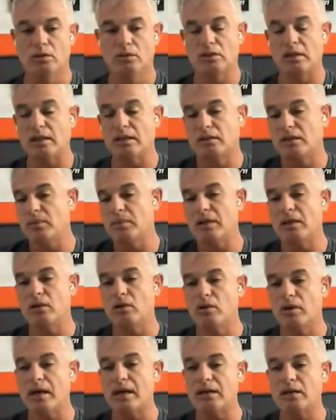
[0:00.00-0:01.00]
O sea, el tema
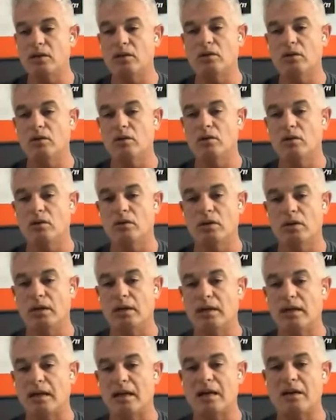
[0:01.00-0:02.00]
del horario
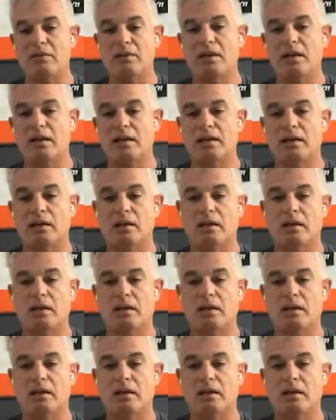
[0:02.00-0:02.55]
en Arabia